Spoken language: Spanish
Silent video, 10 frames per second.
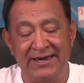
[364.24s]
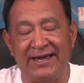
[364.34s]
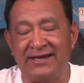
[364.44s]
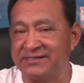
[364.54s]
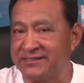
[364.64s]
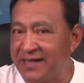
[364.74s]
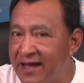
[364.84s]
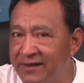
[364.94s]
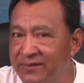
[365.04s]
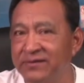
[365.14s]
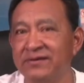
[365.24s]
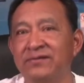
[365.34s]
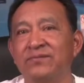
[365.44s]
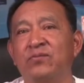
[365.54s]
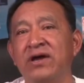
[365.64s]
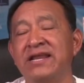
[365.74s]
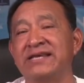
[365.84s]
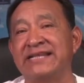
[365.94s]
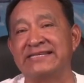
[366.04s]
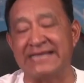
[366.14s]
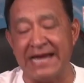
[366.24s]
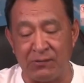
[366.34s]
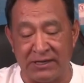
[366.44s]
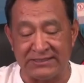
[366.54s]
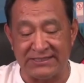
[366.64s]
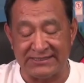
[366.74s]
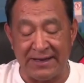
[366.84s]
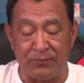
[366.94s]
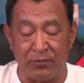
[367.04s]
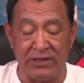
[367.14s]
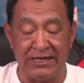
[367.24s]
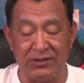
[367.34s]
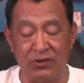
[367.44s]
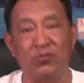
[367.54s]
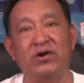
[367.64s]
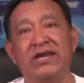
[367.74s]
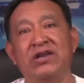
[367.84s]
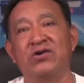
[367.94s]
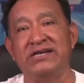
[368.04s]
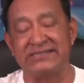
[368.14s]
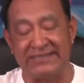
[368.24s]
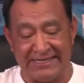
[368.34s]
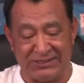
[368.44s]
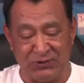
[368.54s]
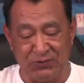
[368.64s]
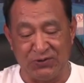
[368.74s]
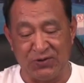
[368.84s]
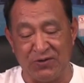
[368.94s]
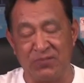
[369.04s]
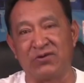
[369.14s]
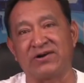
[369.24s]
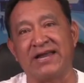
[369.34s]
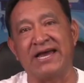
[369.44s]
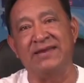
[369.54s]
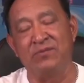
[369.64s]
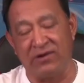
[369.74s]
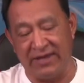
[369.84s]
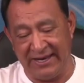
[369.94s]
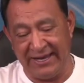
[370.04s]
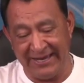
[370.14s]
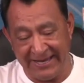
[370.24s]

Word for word: están buenas las aguas, se está poniendo bueno este asunto como Real y Morena,